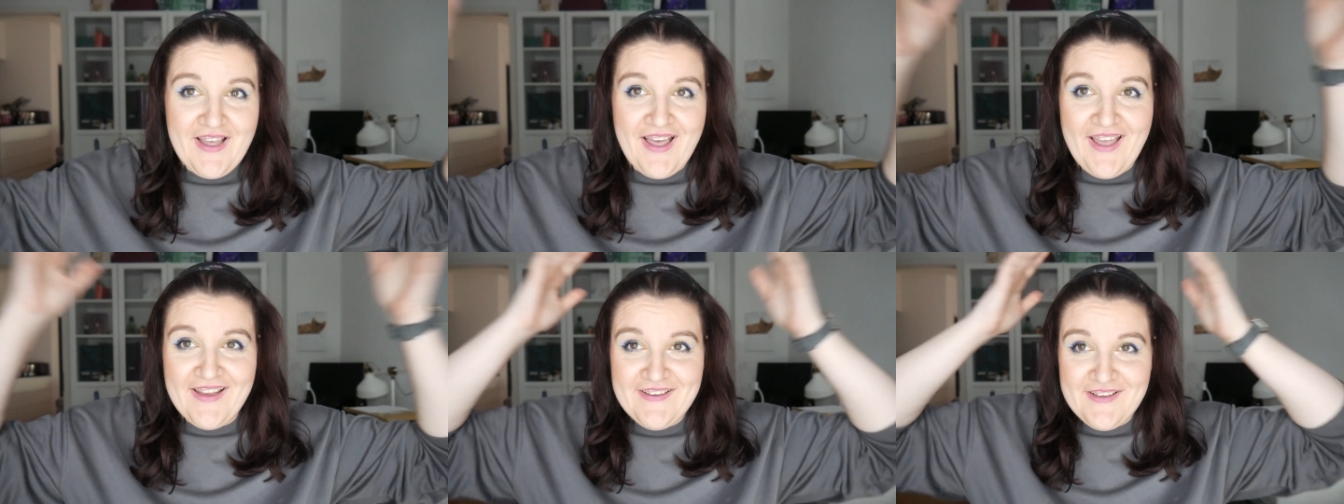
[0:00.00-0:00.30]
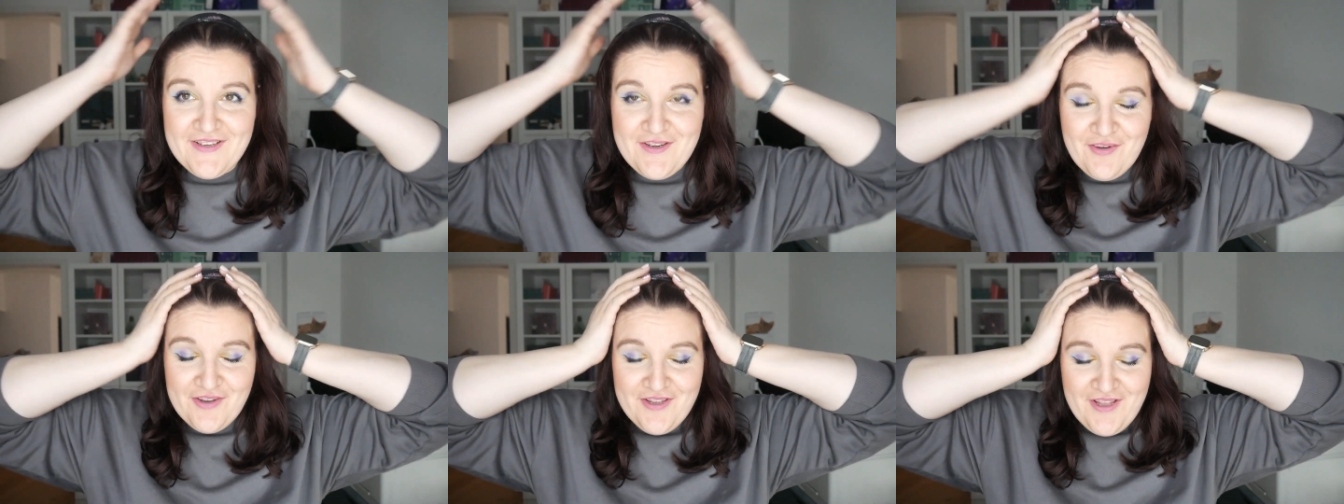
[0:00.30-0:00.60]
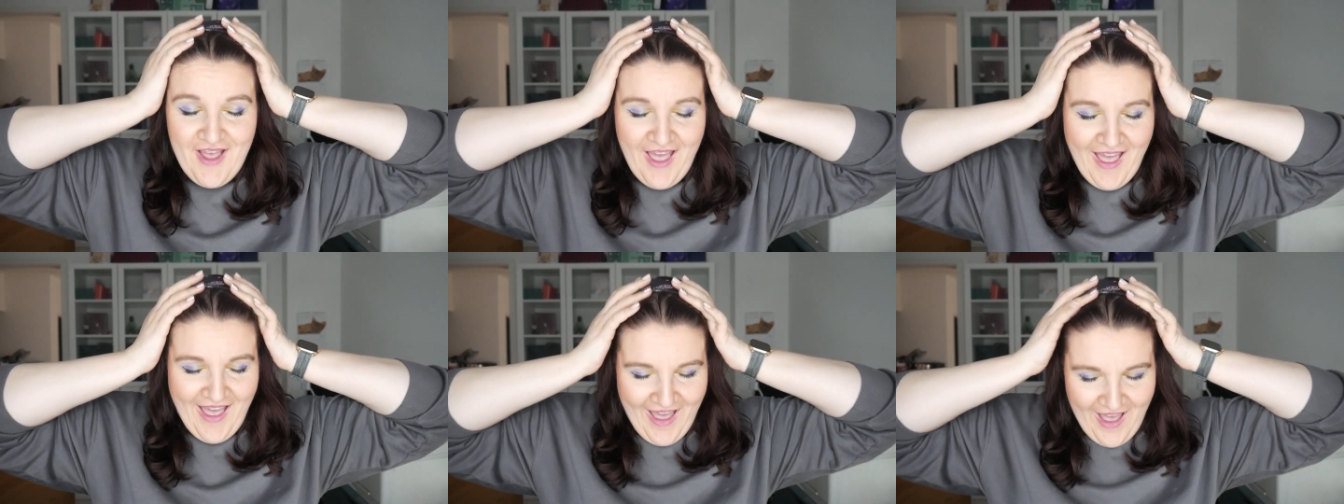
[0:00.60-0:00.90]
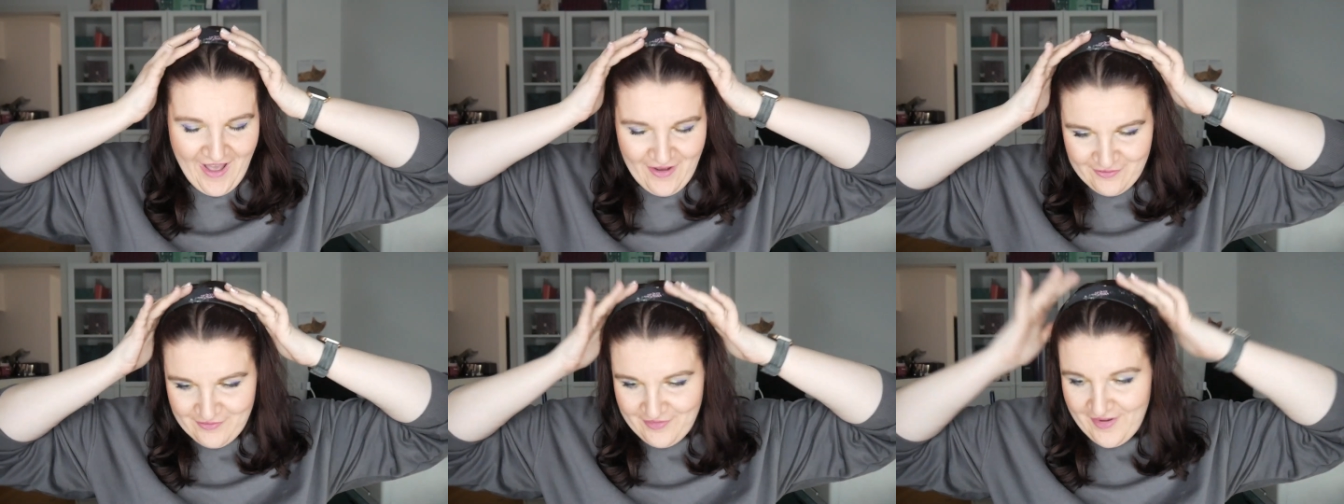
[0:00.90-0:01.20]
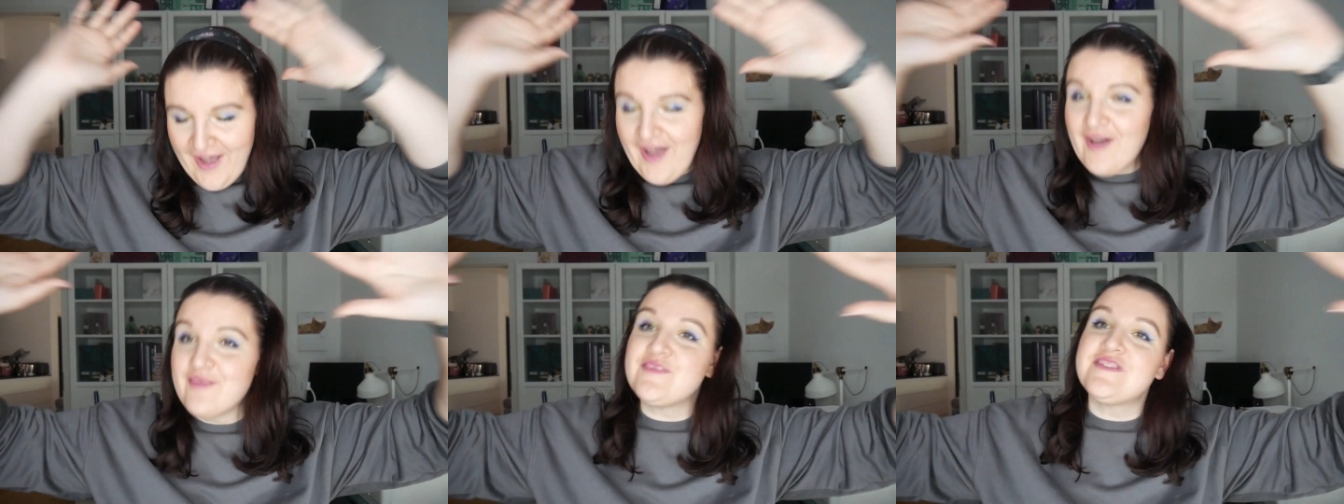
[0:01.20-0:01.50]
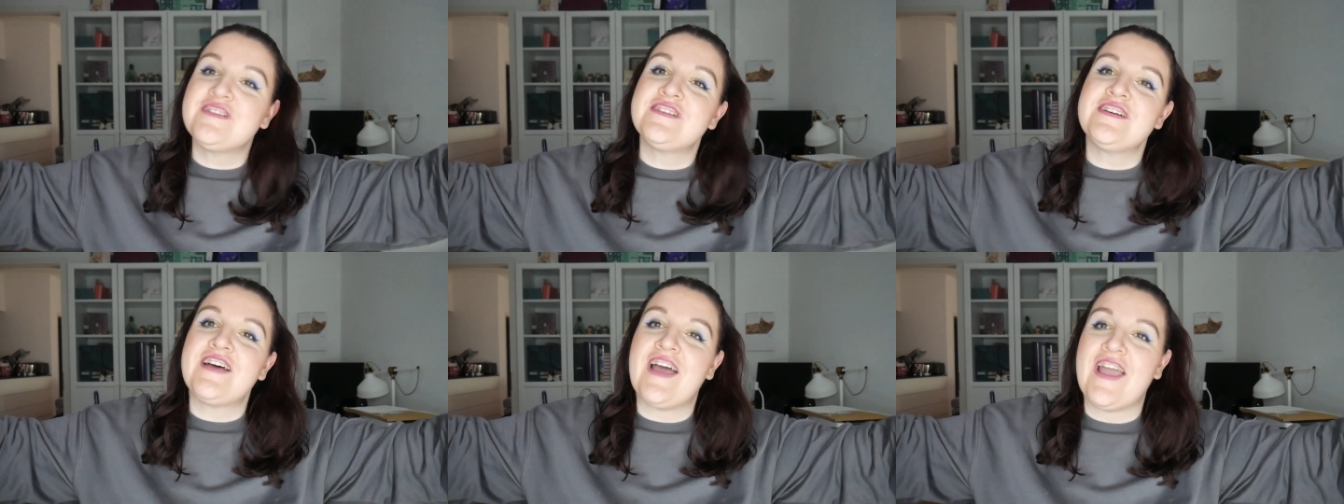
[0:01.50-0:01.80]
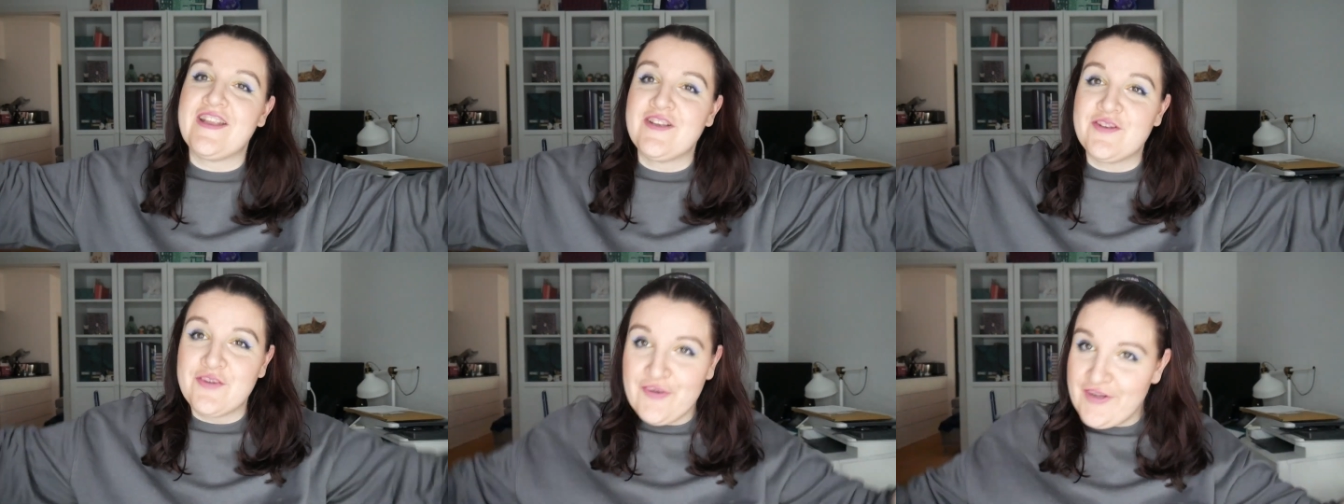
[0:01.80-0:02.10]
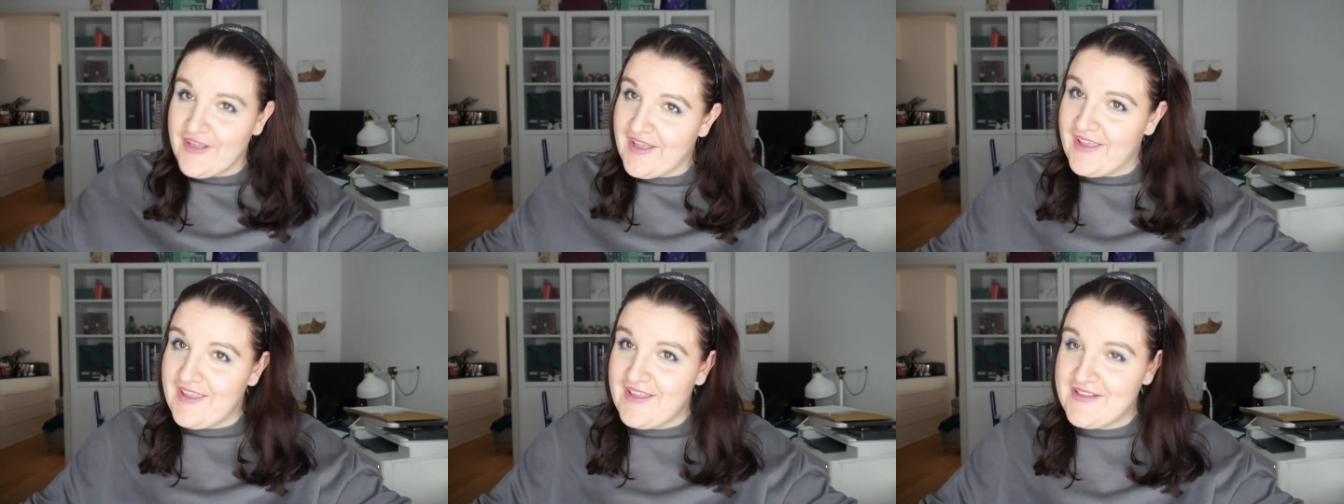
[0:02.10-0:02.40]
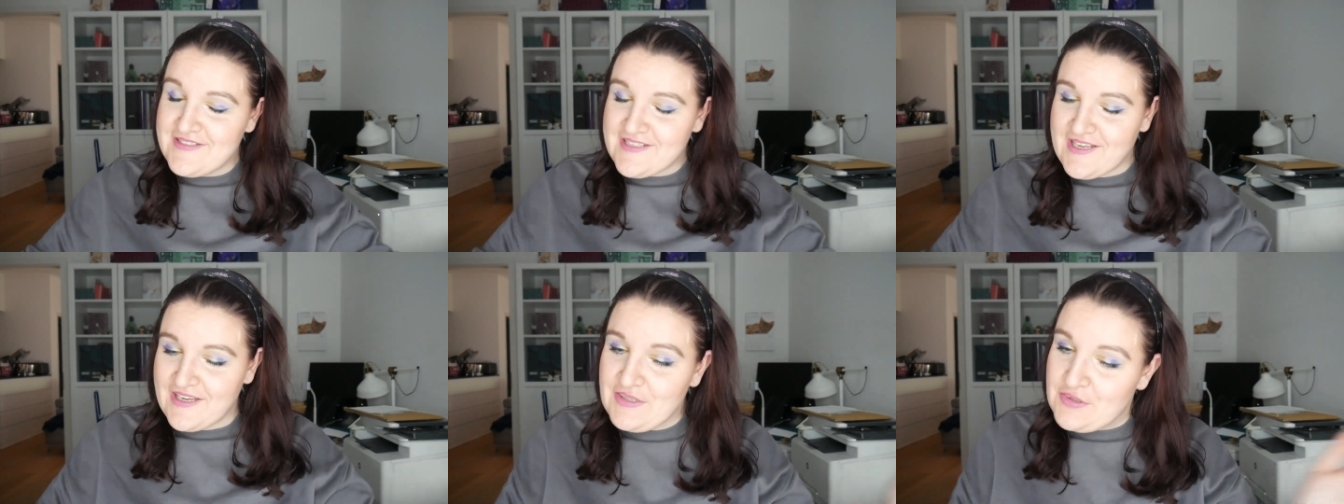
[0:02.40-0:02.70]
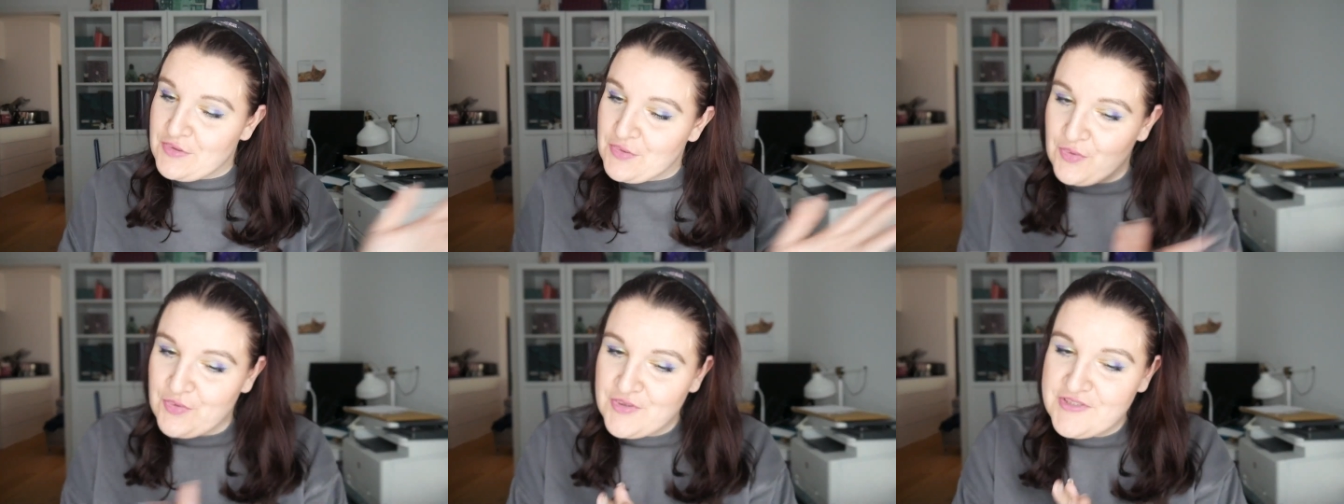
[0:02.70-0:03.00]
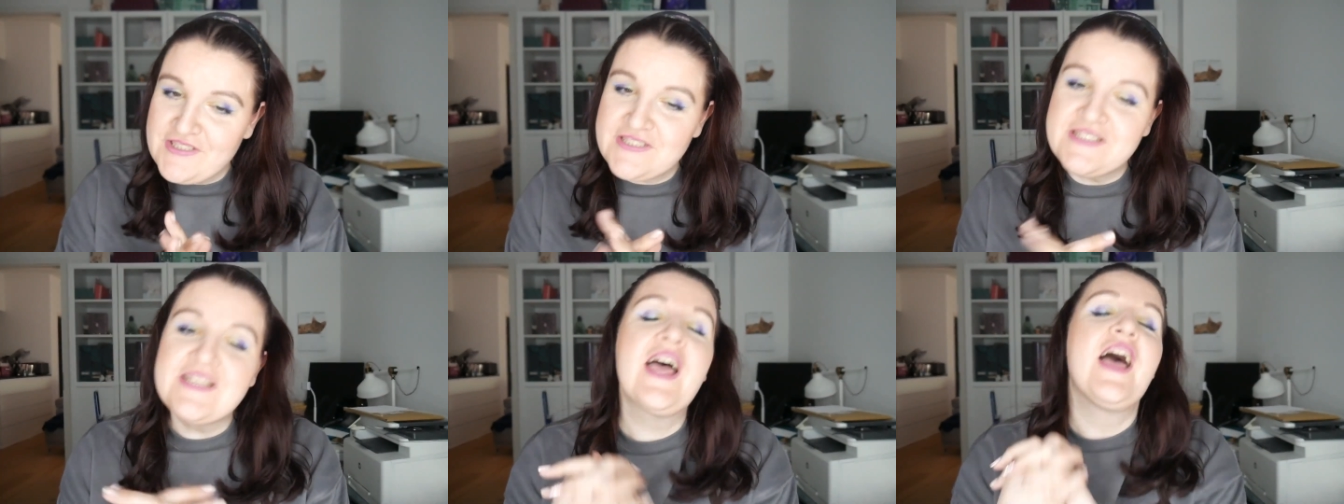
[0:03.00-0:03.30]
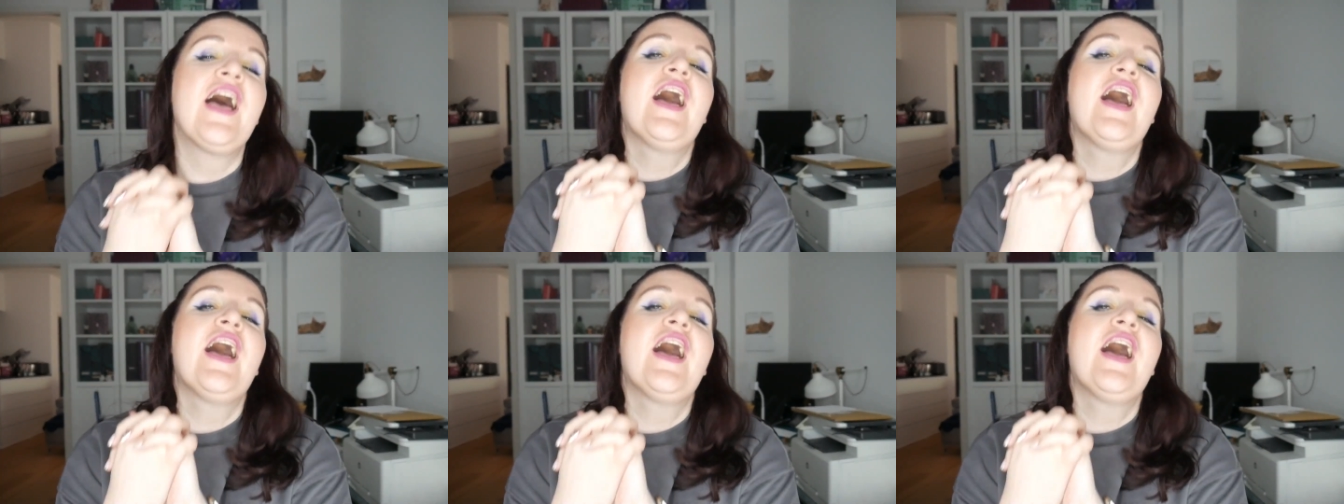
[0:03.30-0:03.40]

eine neue Haarfarbe, ein neuer Hintergrund,